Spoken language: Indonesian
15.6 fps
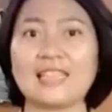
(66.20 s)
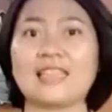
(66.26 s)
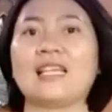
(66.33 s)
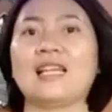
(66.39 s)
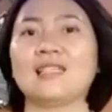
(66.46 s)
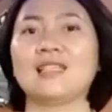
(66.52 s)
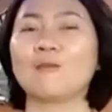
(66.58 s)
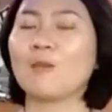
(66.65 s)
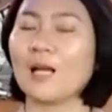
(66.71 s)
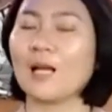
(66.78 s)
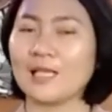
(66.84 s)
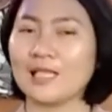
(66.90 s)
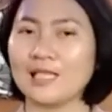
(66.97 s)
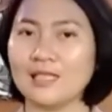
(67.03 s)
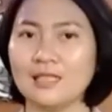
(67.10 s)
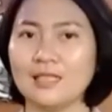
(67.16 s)
ingatkan
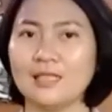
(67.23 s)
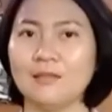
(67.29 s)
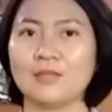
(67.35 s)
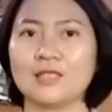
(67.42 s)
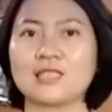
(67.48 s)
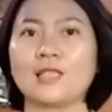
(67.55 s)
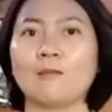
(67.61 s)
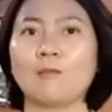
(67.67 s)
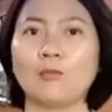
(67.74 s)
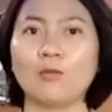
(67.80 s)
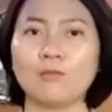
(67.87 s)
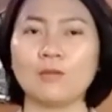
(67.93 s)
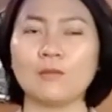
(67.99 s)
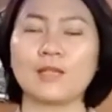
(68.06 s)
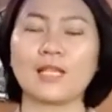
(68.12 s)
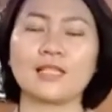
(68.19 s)
kembali, meskipun
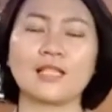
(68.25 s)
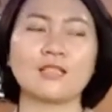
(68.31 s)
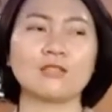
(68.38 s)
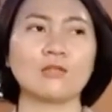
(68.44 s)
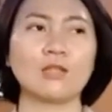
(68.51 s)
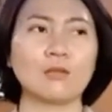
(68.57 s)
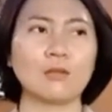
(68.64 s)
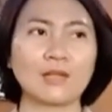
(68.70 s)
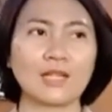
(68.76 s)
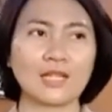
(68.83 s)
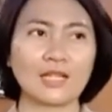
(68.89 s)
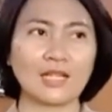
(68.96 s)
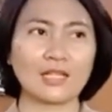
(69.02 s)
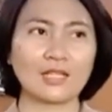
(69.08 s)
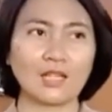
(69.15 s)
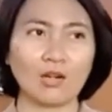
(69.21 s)
pemerintah sudah
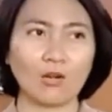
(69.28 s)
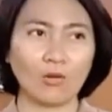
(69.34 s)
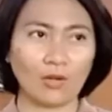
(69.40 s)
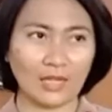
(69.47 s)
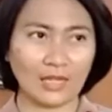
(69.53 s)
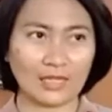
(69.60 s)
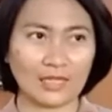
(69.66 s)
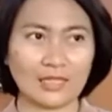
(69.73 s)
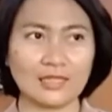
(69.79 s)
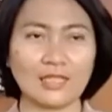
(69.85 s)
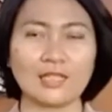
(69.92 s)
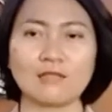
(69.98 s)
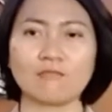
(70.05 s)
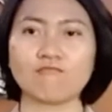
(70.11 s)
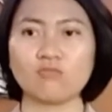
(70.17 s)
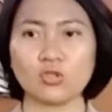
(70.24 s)
memberikan kelonggaran yang
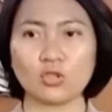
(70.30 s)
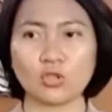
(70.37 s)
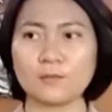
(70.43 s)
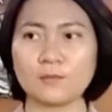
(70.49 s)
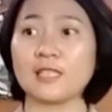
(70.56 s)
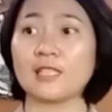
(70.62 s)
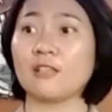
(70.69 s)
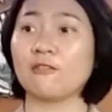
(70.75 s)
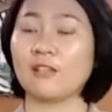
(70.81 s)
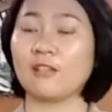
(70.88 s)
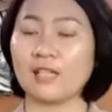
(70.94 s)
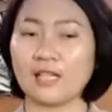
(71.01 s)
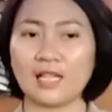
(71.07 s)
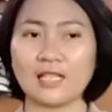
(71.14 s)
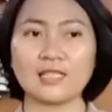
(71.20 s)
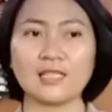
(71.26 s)
cukup
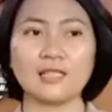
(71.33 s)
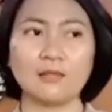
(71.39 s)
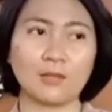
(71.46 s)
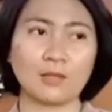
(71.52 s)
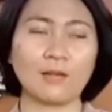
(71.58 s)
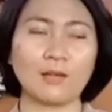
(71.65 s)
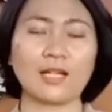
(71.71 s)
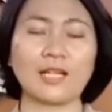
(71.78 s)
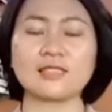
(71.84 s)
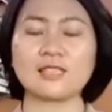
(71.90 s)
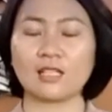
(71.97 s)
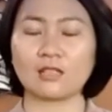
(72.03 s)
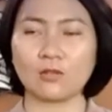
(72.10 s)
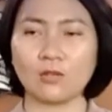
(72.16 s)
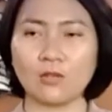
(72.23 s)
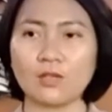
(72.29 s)
signifikan di berbagai
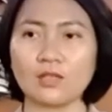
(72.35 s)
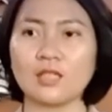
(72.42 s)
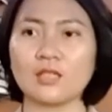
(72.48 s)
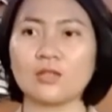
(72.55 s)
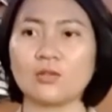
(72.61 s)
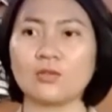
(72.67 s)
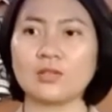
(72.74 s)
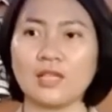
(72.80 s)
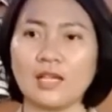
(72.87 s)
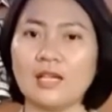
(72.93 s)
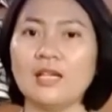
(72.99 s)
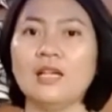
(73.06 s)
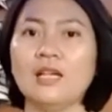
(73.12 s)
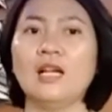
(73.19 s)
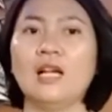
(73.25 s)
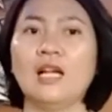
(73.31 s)
sektor, tentunya
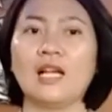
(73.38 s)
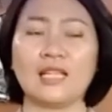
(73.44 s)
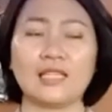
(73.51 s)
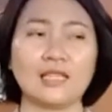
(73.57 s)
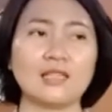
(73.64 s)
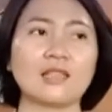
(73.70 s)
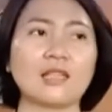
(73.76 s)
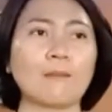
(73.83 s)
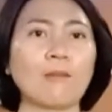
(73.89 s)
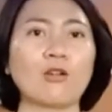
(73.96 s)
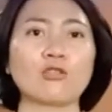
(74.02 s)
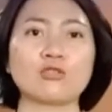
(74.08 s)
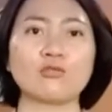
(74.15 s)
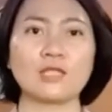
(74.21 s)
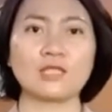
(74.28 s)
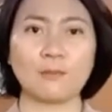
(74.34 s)
kita tetap
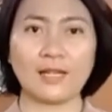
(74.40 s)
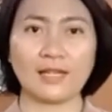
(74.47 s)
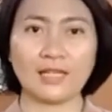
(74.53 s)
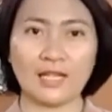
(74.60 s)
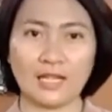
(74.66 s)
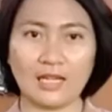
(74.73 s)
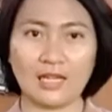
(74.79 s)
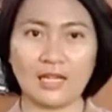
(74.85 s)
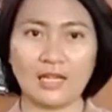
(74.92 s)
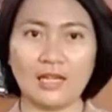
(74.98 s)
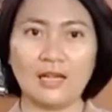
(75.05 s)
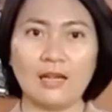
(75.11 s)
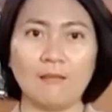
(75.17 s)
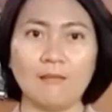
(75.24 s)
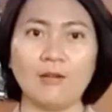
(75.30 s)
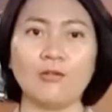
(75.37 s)
harus waspada.
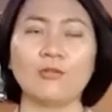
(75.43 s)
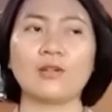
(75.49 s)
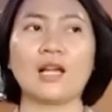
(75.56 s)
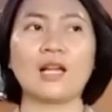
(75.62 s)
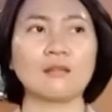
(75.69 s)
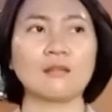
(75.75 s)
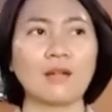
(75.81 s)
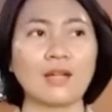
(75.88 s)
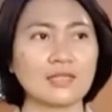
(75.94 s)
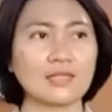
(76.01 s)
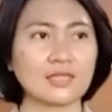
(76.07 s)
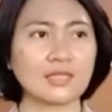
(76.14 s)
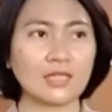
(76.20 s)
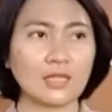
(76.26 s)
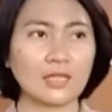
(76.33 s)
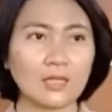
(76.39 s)
Penggunaan
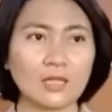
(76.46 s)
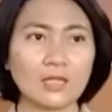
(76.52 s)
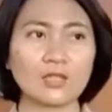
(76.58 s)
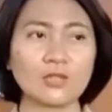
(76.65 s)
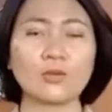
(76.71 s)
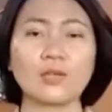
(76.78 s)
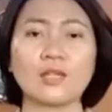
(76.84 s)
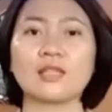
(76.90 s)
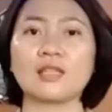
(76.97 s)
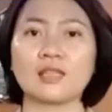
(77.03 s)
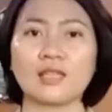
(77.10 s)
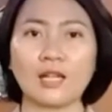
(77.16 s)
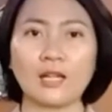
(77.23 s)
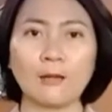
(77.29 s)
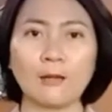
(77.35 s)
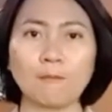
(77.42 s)
masker juga
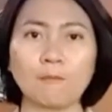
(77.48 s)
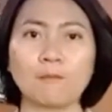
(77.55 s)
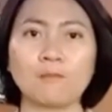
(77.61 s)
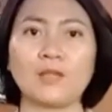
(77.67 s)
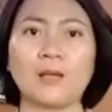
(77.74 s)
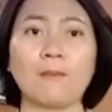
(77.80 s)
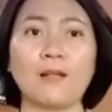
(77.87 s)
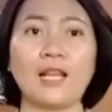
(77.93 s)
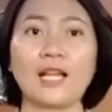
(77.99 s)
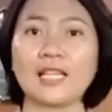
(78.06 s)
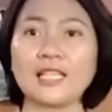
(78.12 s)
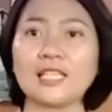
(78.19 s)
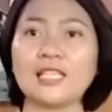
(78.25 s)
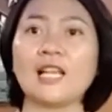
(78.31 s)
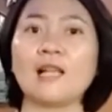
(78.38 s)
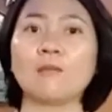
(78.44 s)
tetap, apalagi
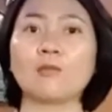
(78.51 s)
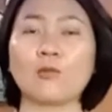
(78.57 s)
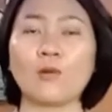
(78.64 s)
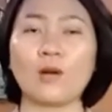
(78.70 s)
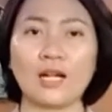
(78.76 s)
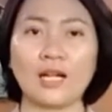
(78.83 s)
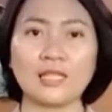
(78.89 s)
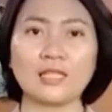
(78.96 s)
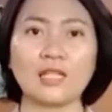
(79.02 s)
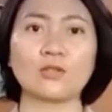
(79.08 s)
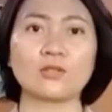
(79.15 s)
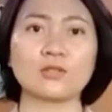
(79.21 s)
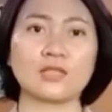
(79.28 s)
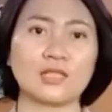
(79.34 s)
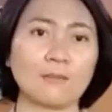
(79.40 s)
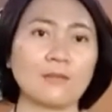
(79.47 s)
di dalam ruangan
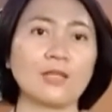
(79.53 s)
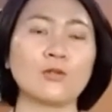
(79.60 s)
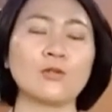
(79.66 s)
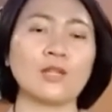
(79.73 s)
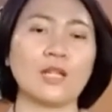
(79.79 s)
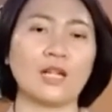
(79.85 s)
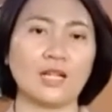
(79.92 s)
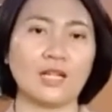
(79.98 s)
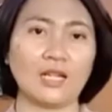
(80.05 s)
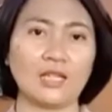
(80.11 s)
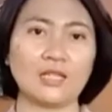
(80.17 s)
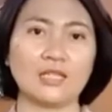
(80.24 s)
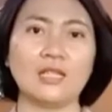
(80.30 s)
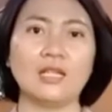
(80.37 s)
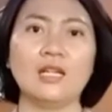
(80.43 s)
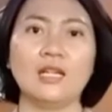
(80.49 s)
harus tetap digunakan.